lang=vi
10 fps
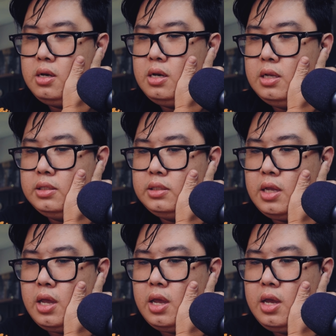là
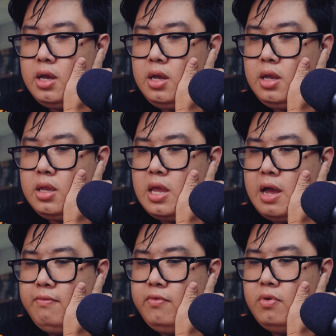sẽ
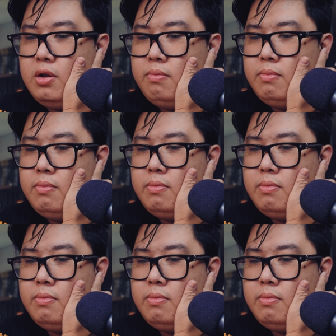giảm volume.